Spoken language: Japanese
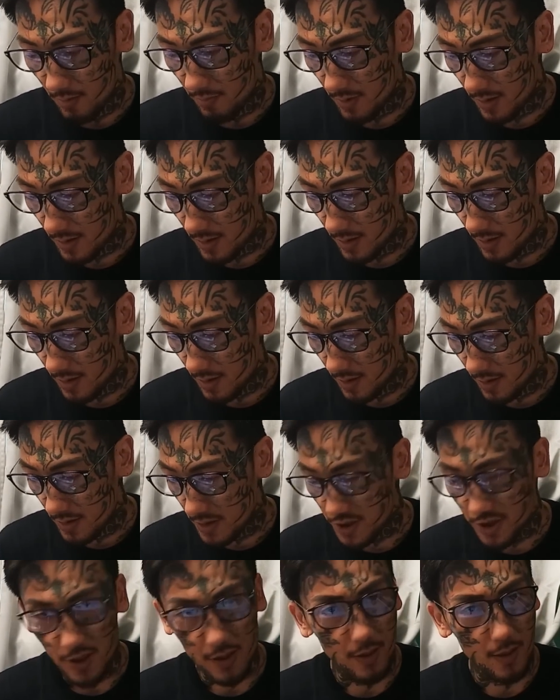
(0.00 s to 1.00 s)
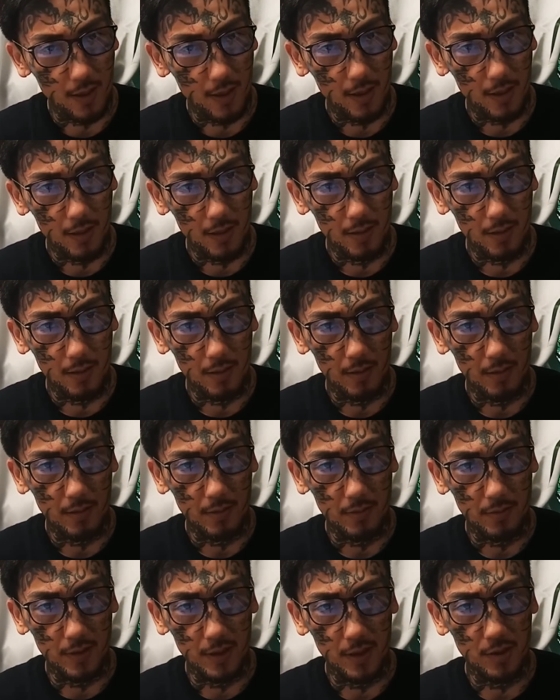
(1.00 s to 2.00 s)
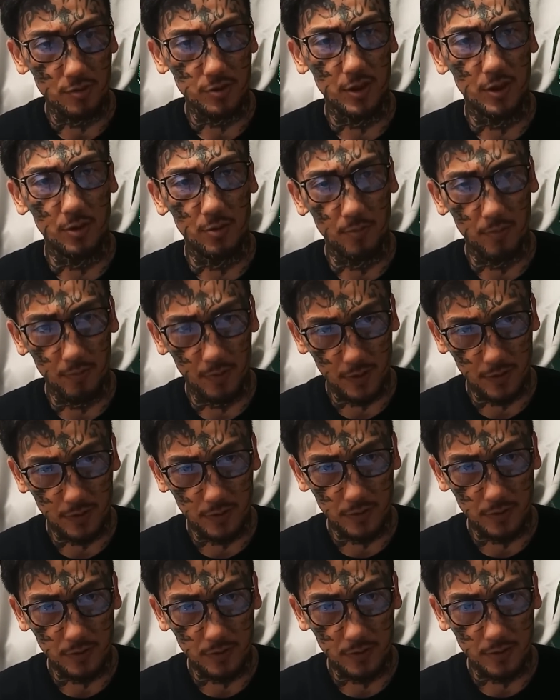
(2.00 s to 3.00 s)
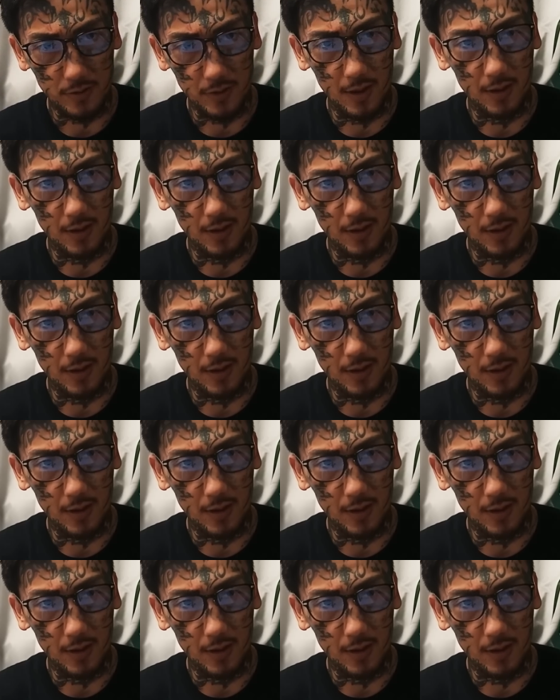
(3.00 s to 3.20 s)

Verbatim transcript: また一から出直したいと思います。